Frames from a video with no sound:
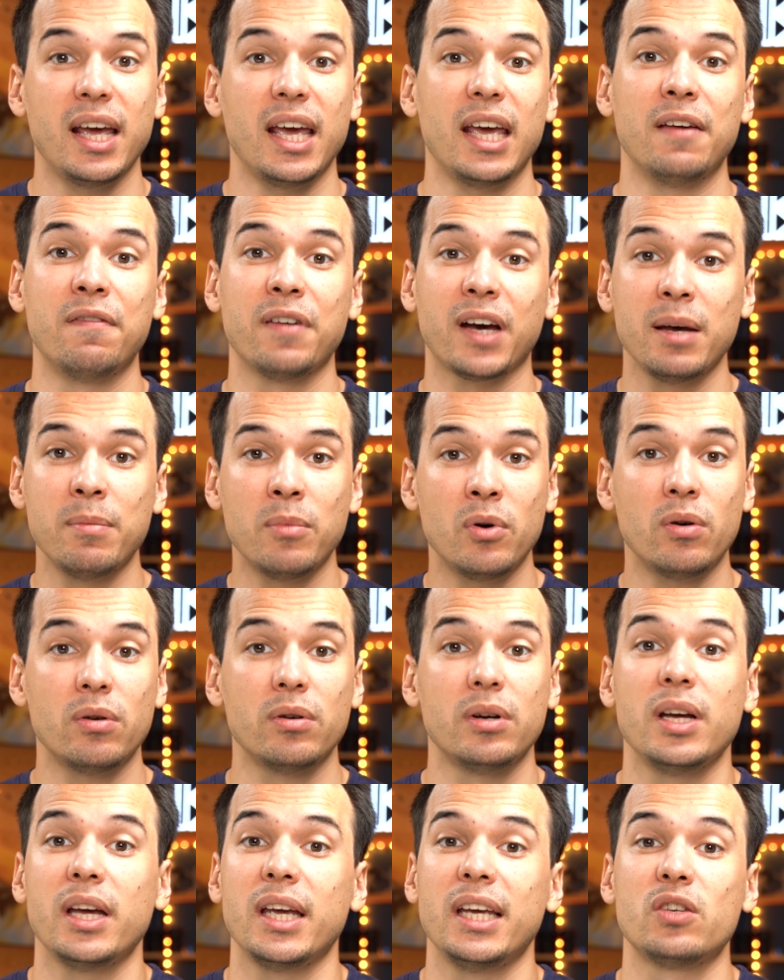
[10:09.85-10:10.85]
et vraiment,
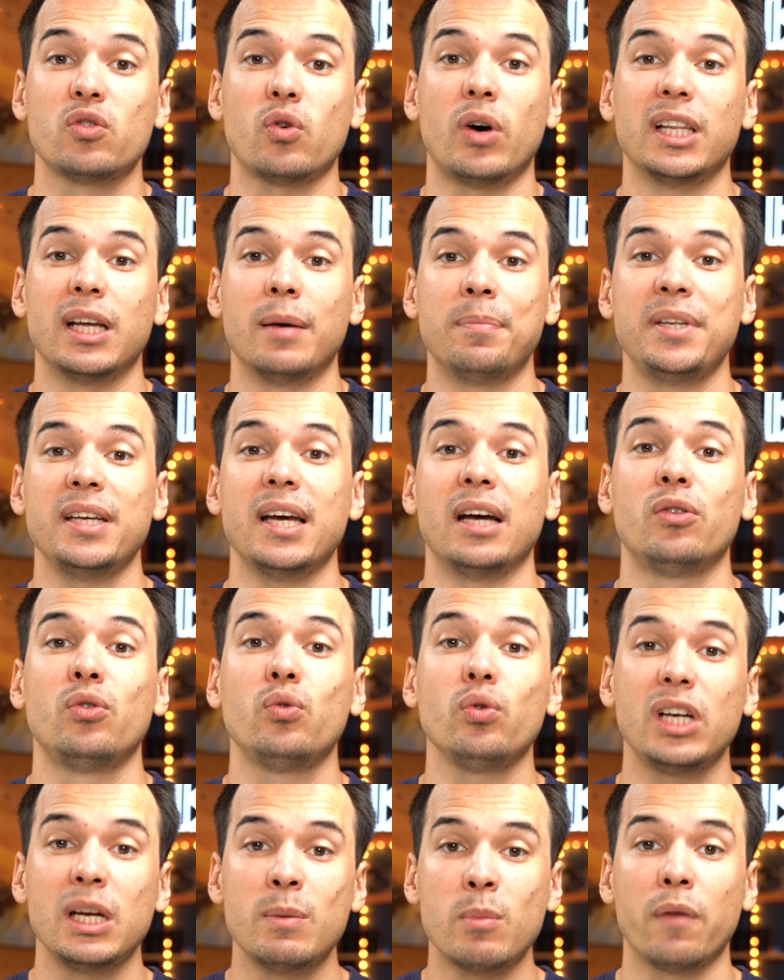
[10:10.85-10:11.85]
ils seront adaptés à
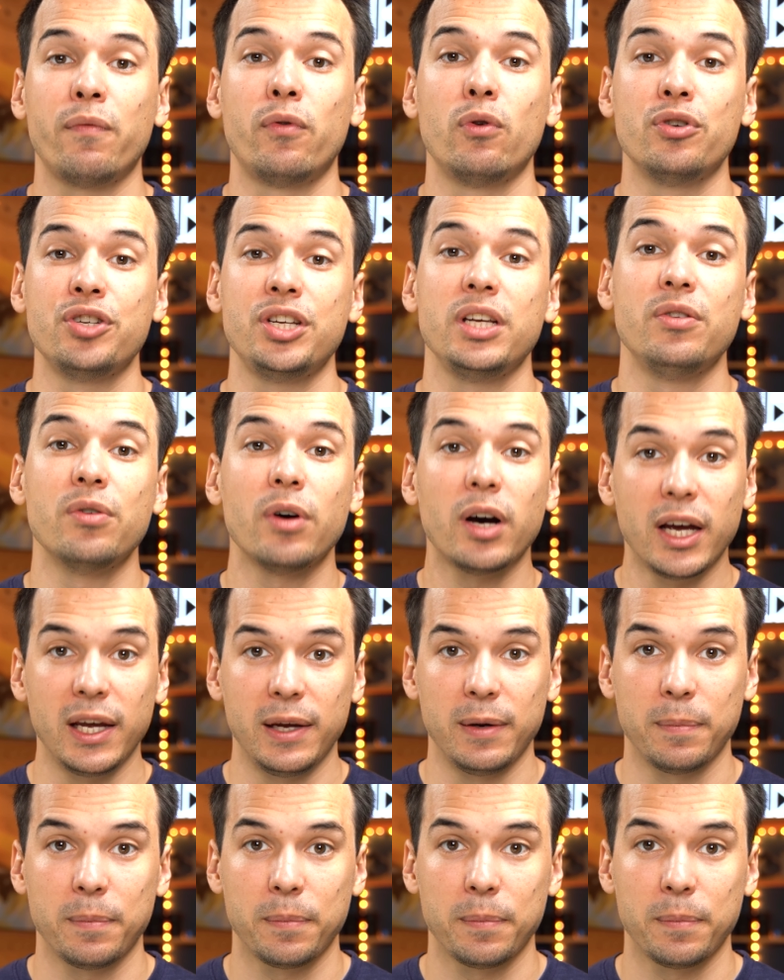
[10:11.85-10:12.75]
toutes les morphologies d'oreilles.